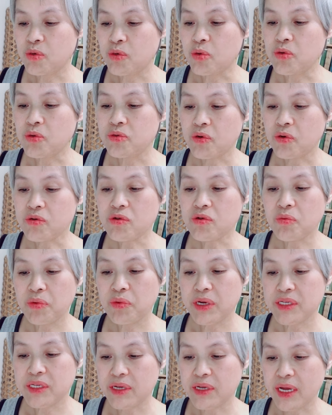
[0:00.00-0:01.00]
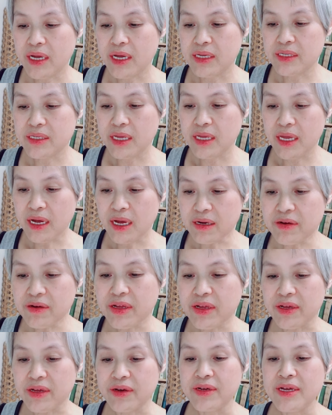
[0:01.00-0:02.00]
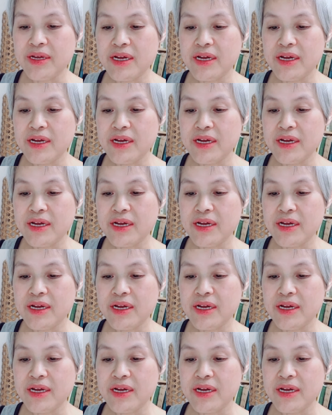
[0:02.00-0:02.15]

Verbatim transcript: 조선 총독부에서 한 거예요.